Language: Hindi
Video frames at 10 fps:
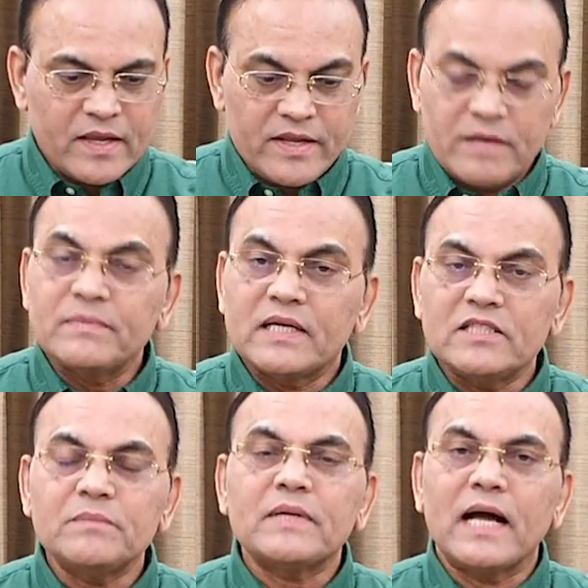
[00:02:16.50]

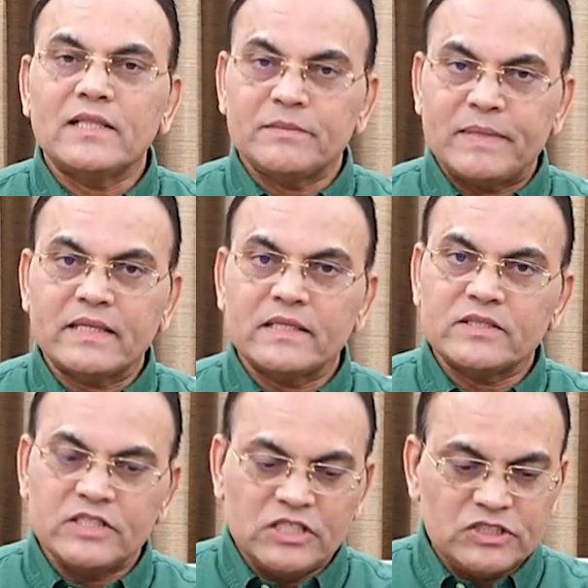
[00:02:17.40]
यमगंधम काल दोपहर के
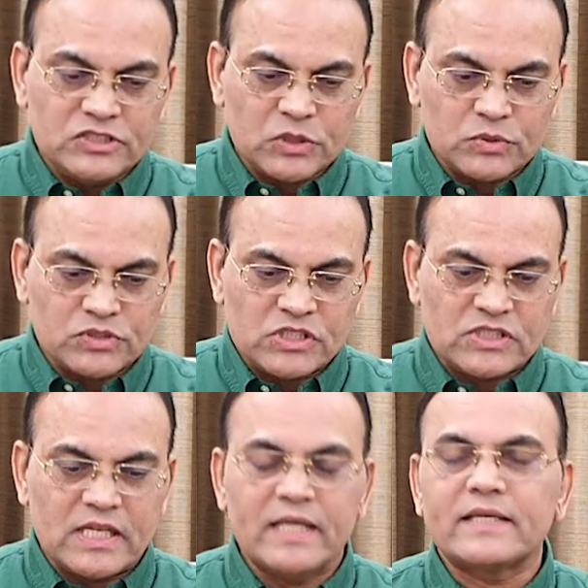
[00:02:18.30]
तीन
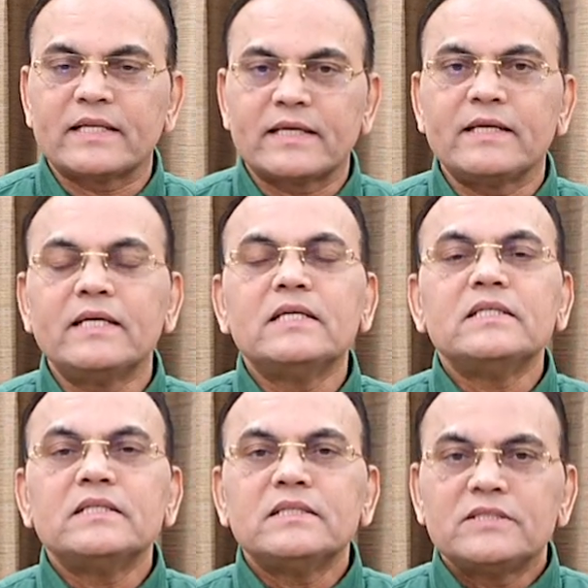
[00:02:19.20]
चौंतीस से लेकर के
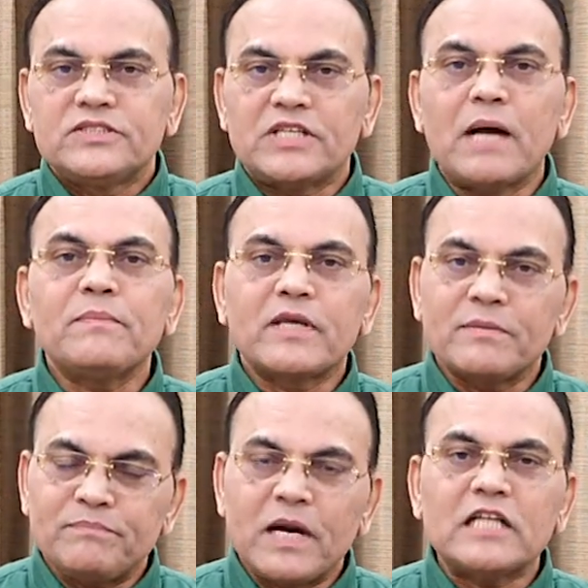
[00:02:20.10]
शाम
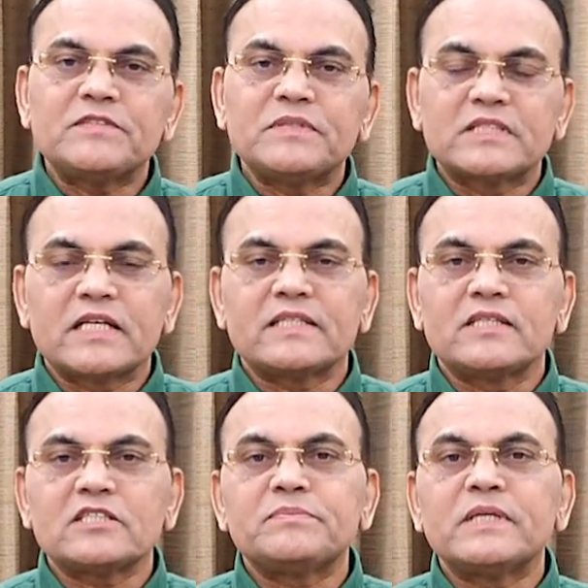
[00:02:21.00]
के पांच बजकर के
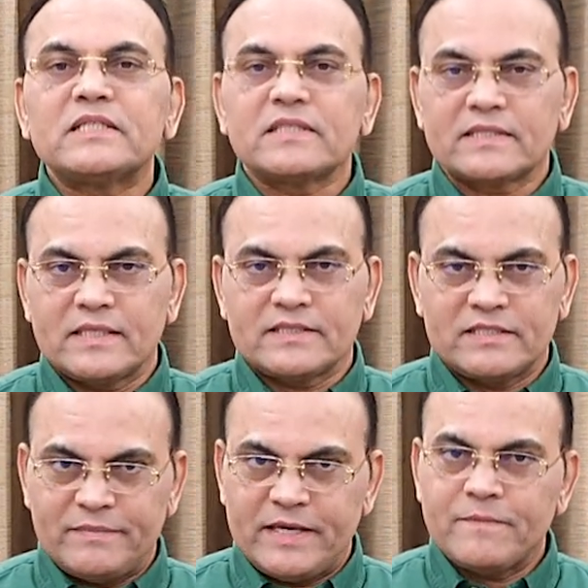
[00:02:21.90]
दस मिनट तक का
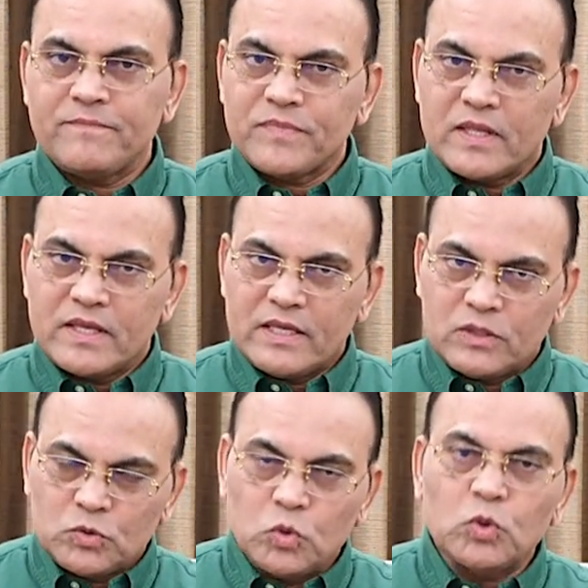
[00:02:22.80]
समय
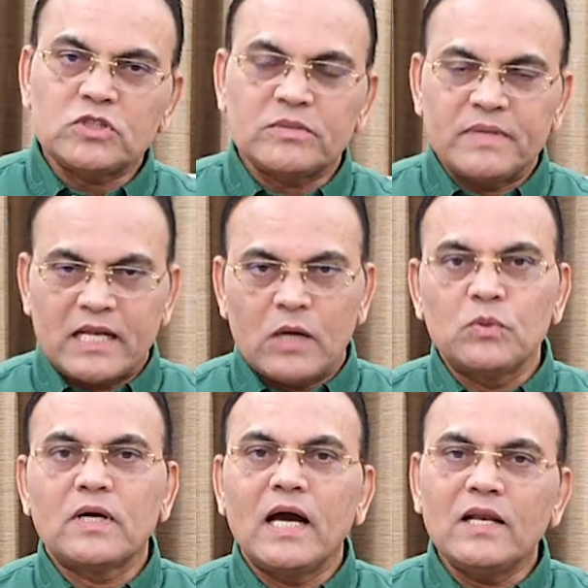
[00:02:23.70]
ये दोनों समय
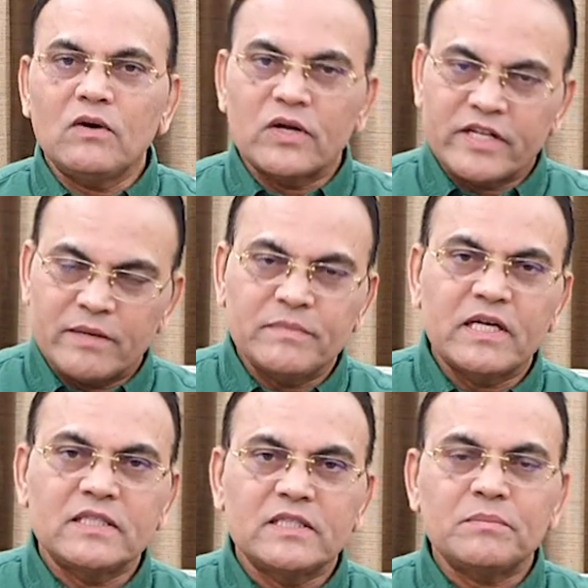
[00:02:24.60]
राहु काल और
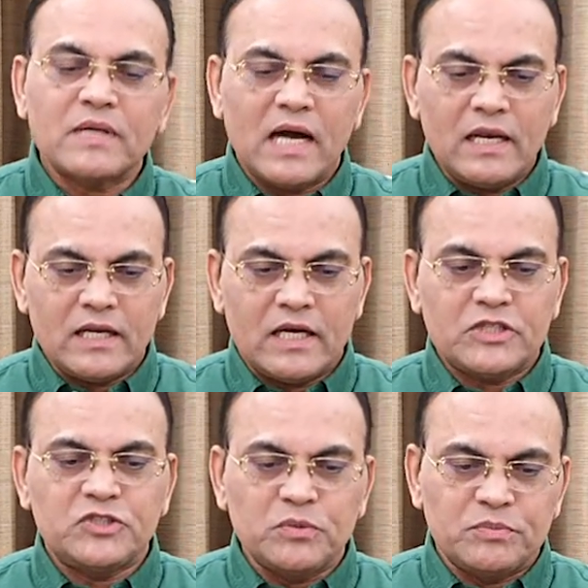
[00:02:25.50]
यमगंधम काल
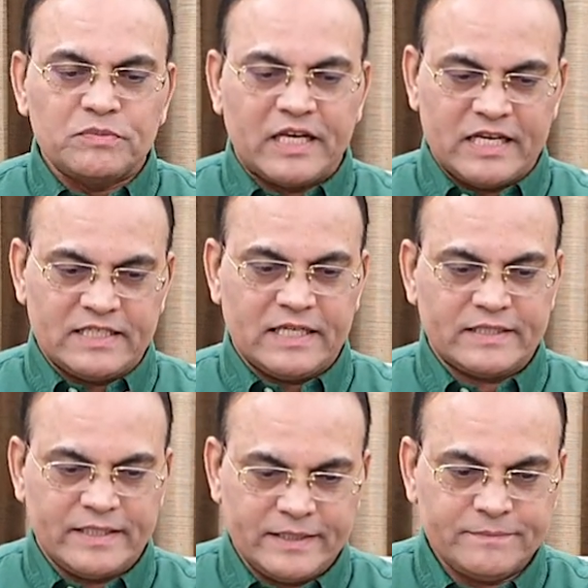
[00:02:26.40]
अशुभ माने
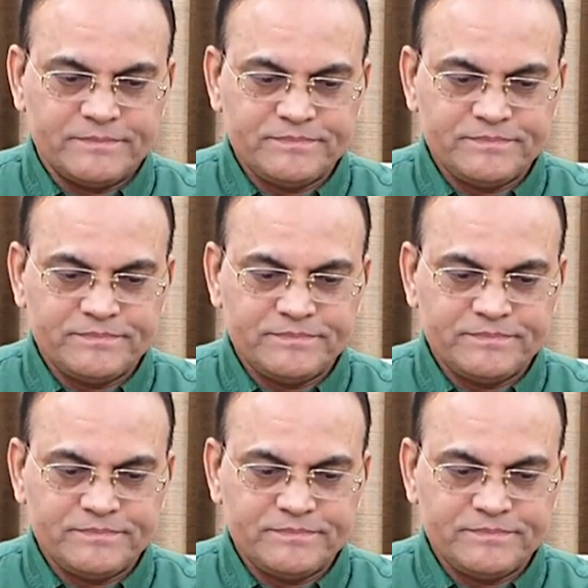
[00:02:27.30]
जाते हैं